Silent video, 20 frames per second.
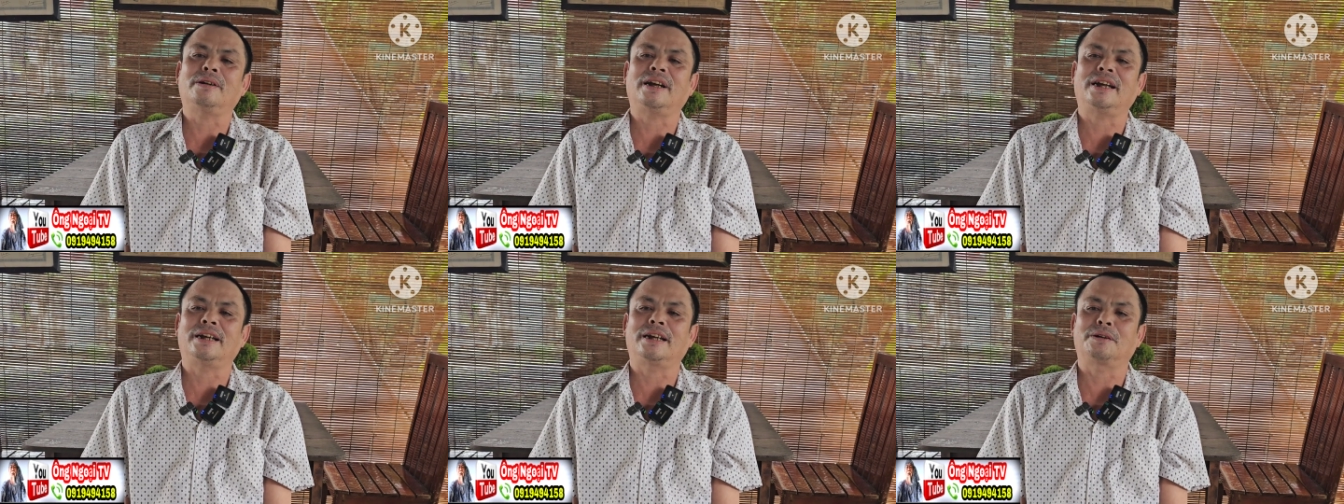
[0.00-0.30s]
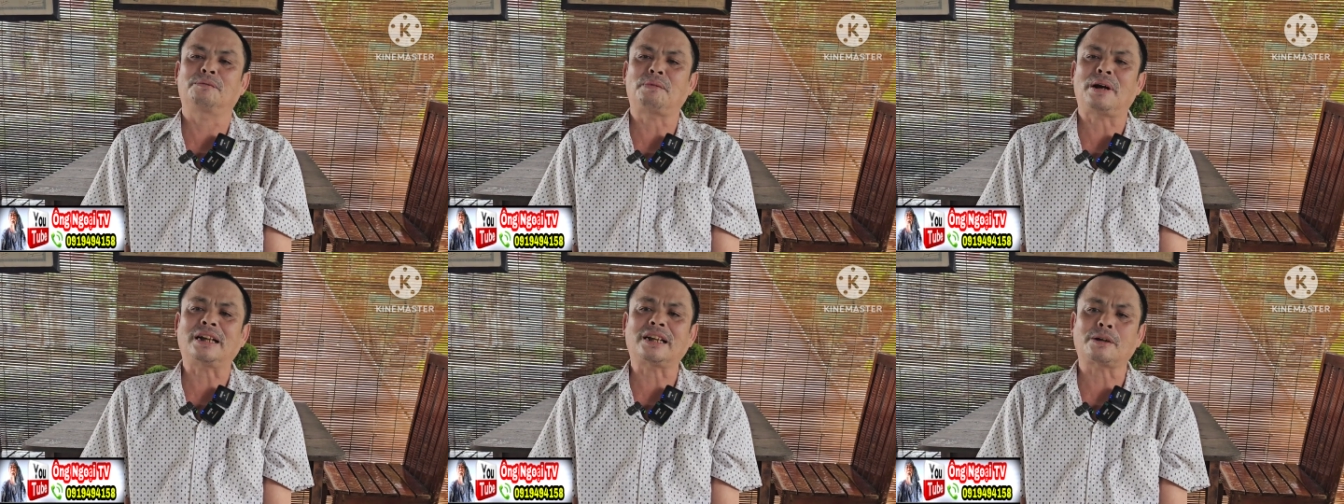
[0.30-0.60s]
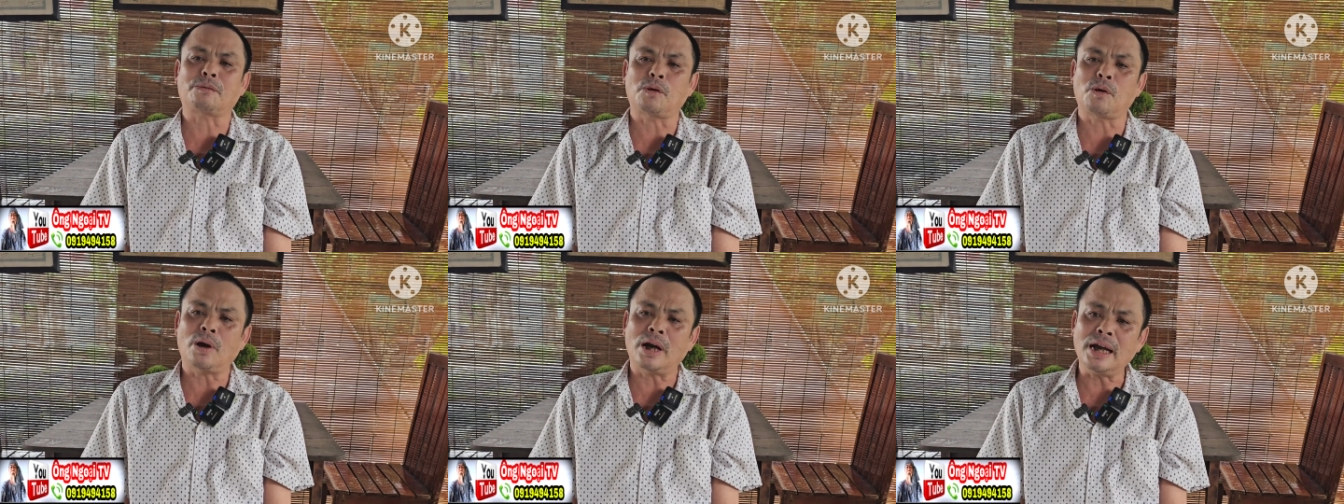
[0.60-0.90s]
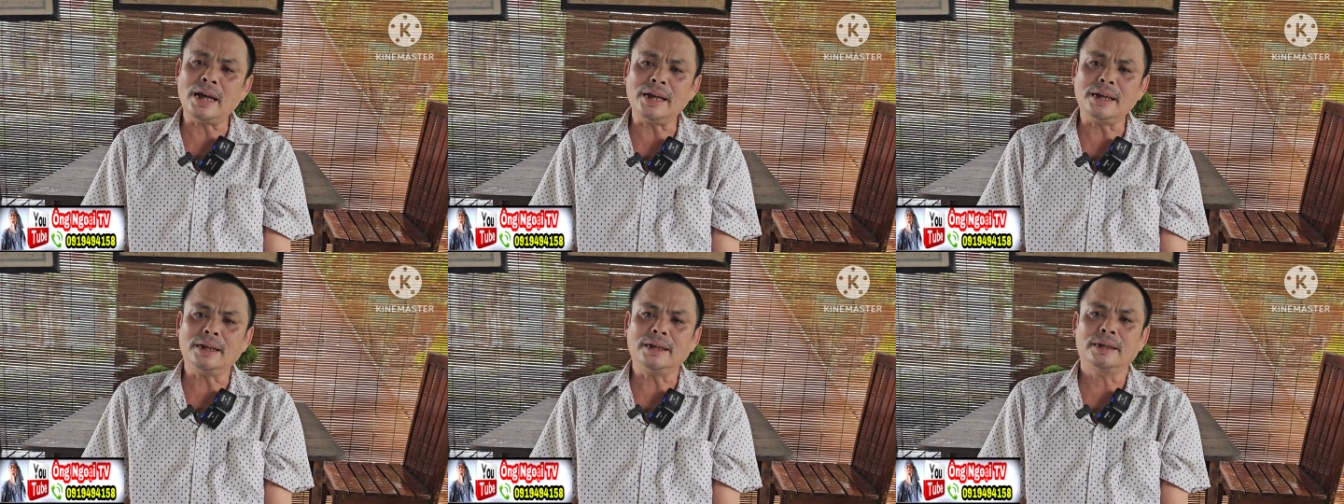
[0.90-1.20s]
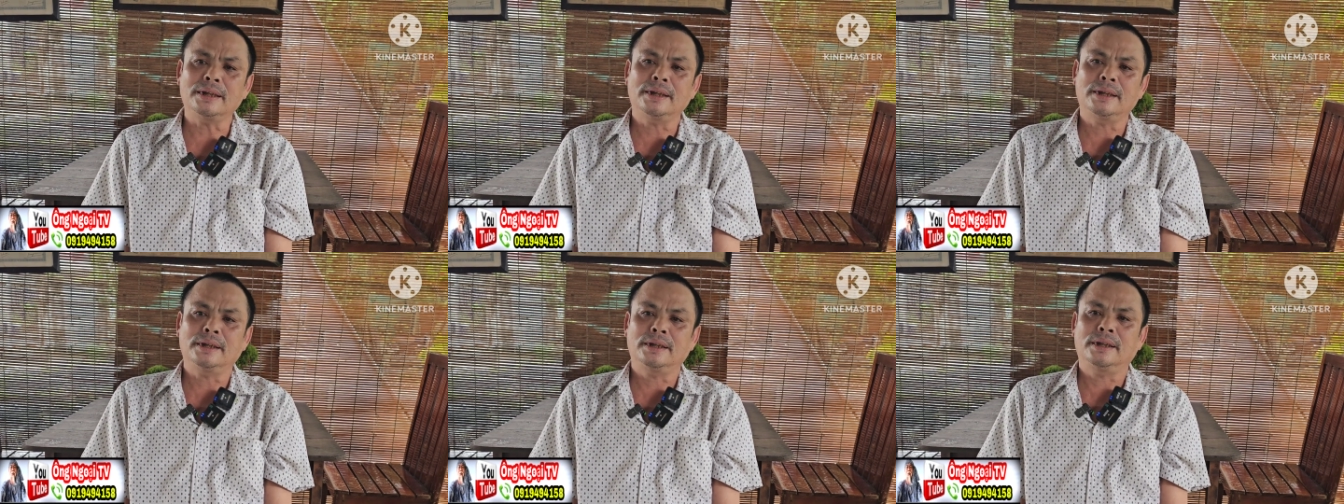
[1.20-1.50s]
hay là bán tạp hóa
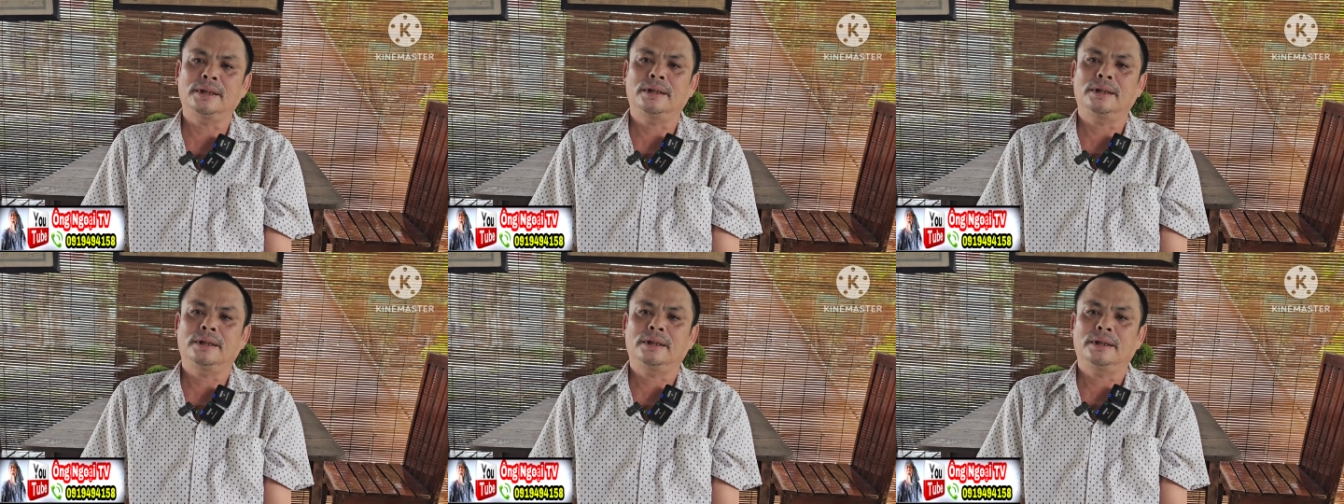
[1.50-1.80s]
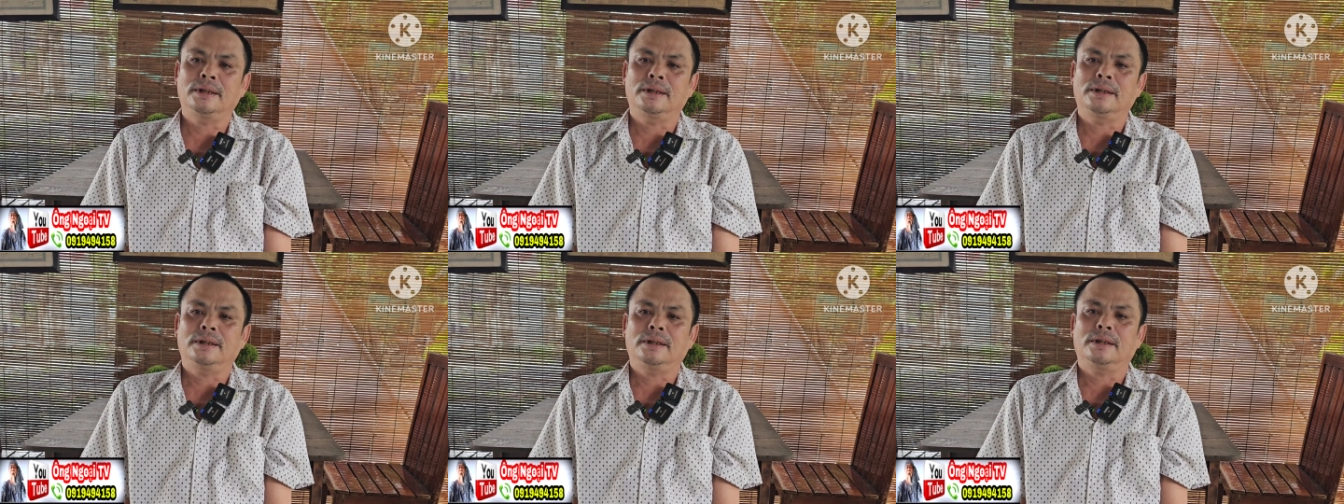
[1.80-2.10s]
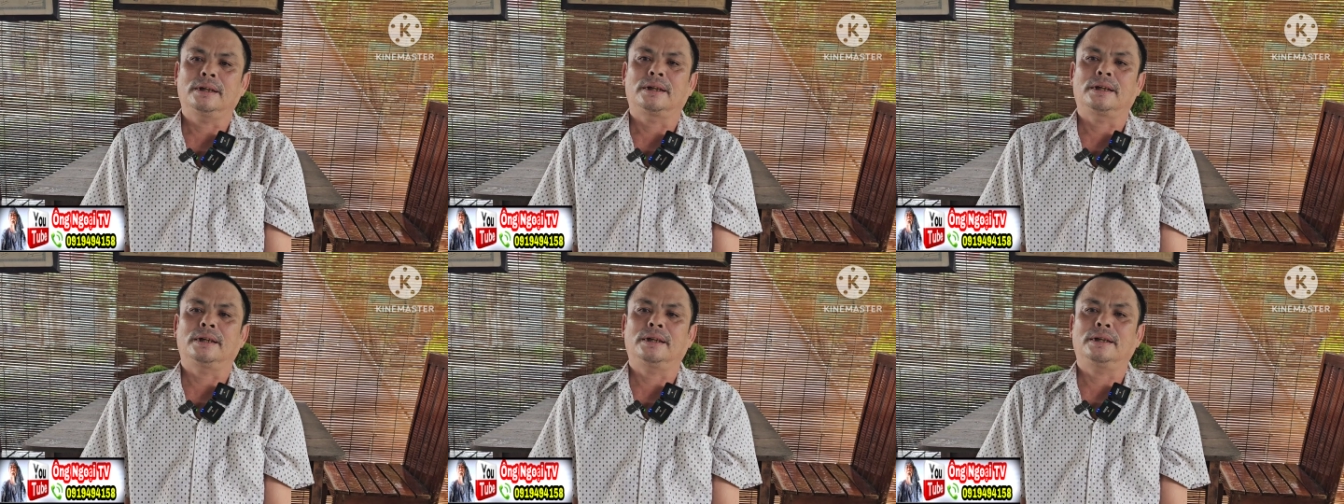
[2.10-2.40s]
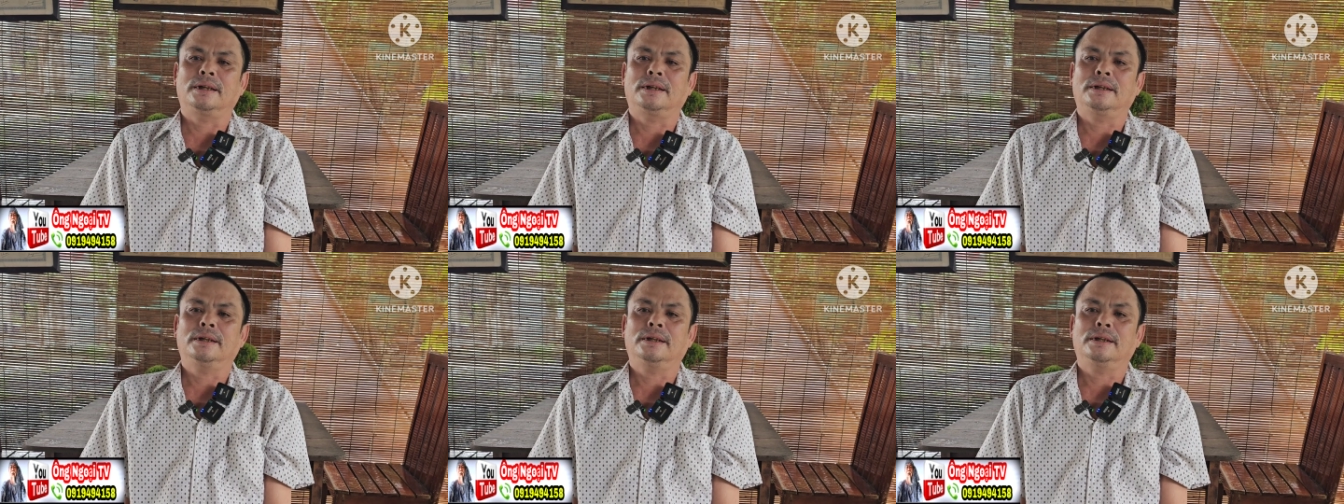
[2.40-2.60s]
đó.